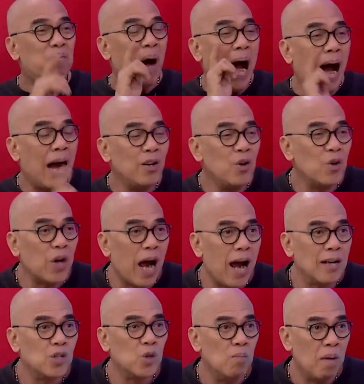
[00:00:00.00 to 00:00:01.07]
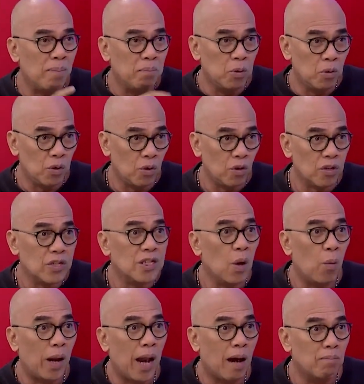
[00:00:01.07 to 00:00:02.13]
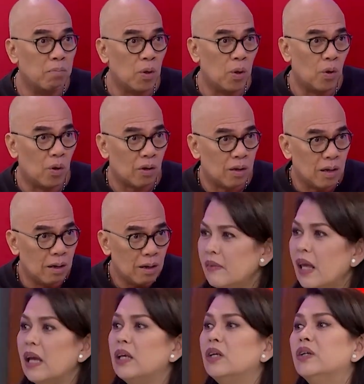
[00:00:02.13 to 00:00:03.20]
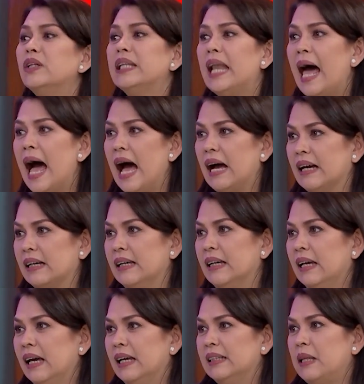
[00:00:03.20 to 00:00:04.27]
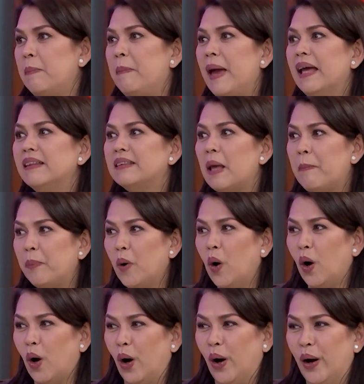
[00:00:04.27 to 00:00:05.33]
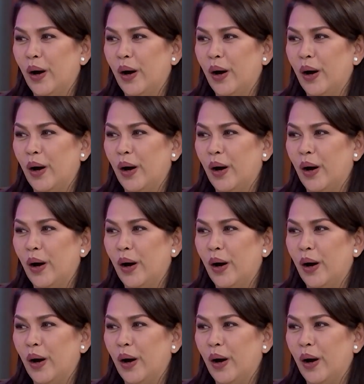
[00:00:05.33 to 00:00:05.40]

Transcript: Paano ka sumabunot sa walang buhok? Iyon lang. Depende po.